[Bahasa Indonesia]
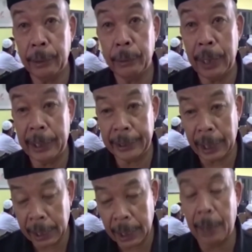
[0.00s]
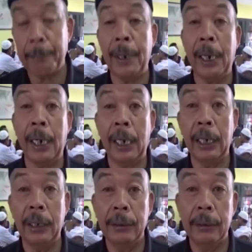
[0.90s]
itu dasarnya apa
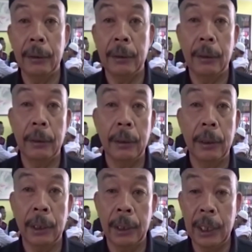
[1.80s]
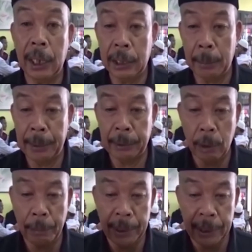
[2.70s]
jadi dengan sampai
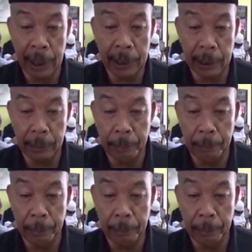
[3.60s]
soal izin nanti